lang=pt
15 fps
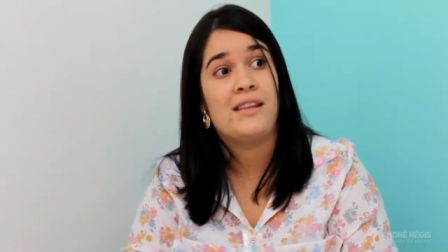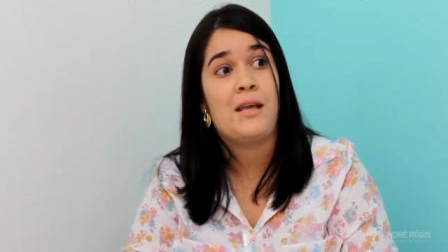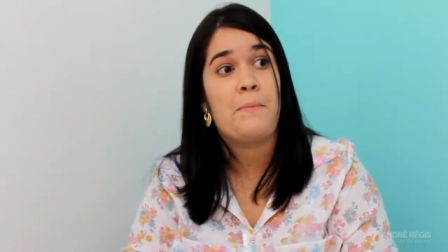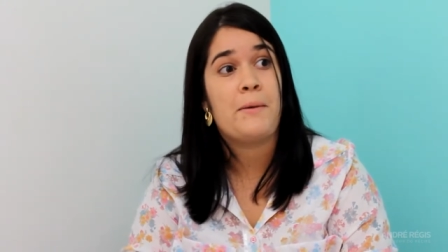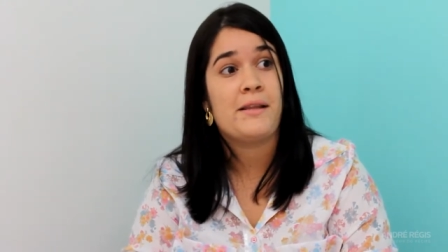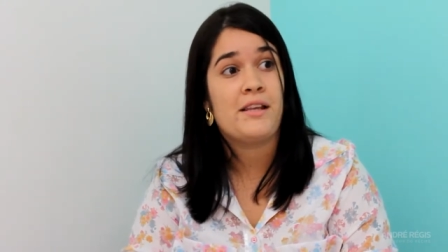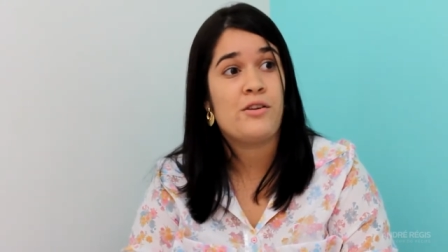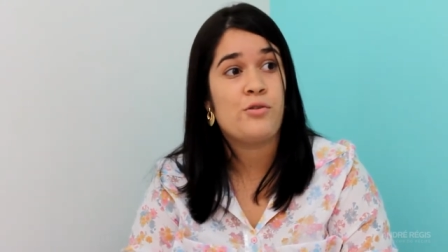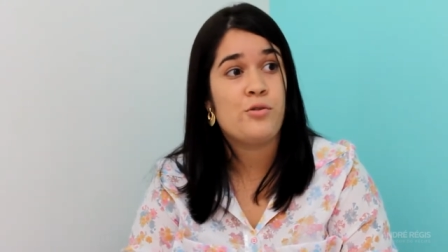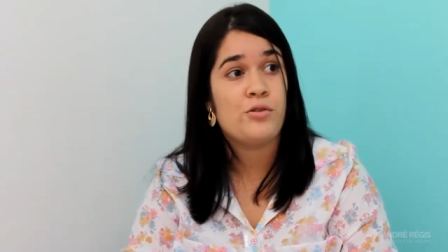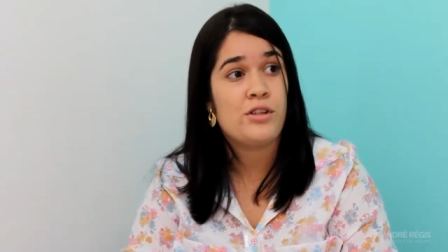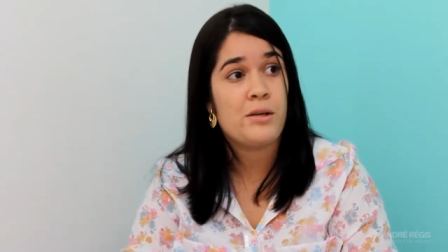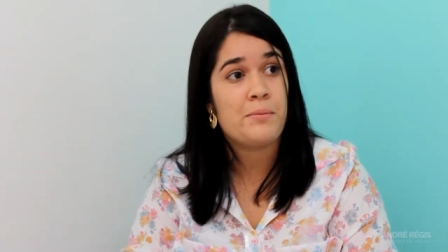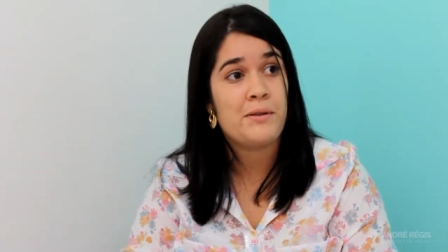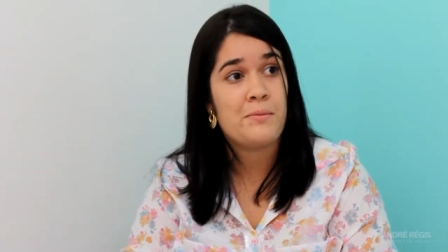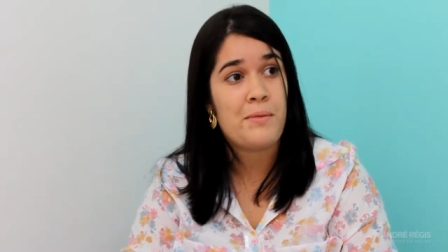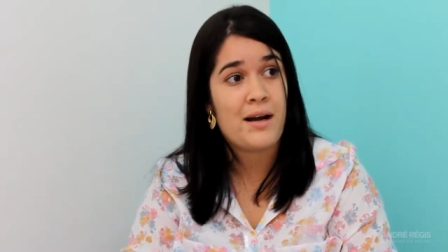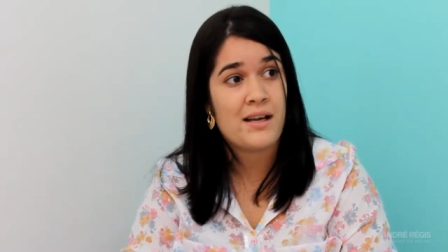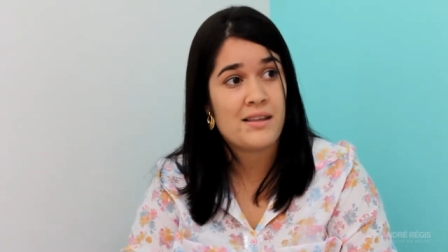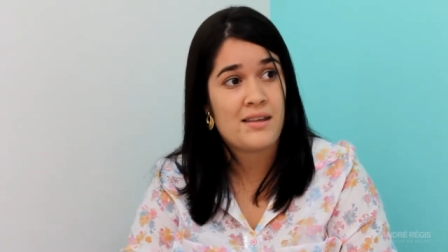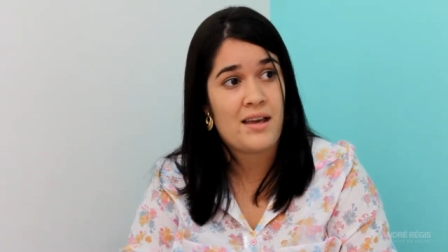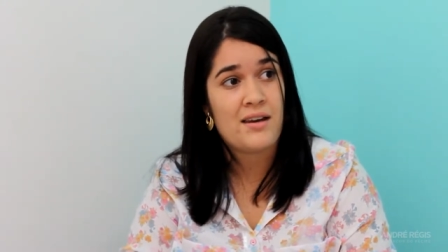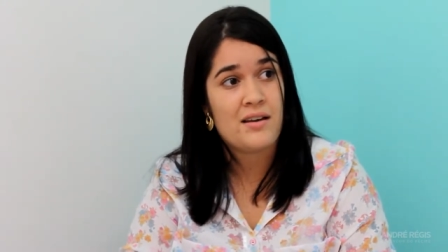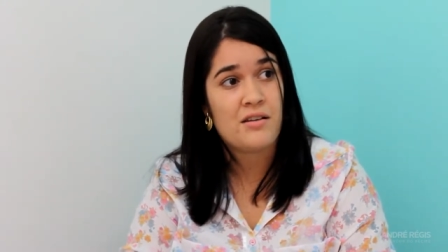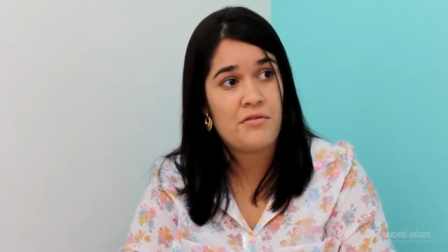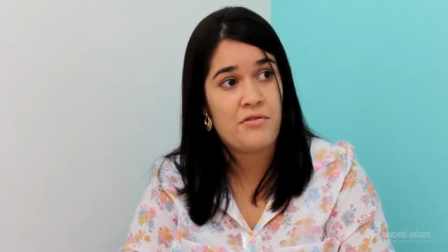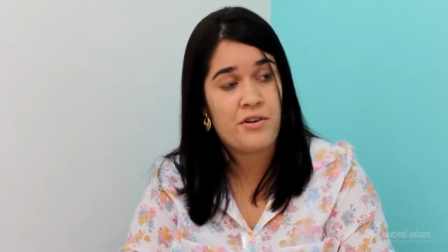dependendo do tipo de bactéria que